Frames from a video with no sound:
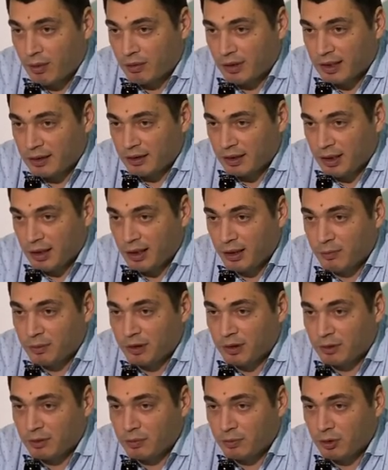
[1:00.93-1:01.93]
así,
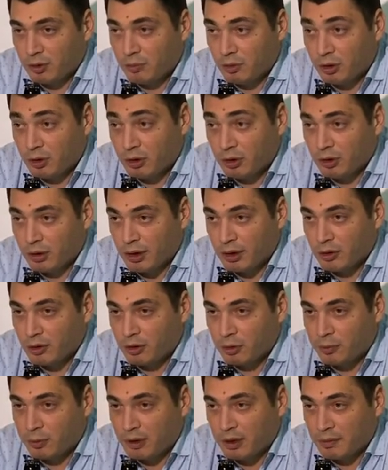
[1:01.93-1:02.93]
pues muy, muy
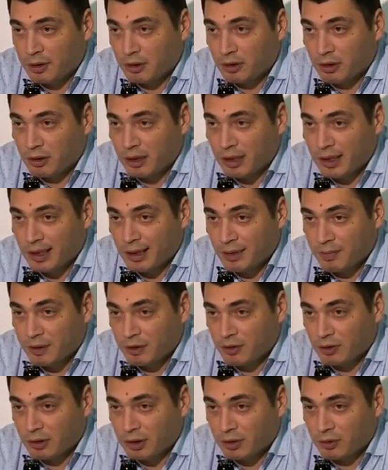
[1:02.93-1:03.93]
contentos por la victoria.
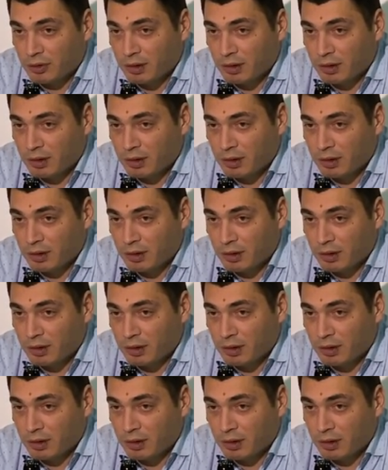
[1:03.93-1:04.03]
Pienso que es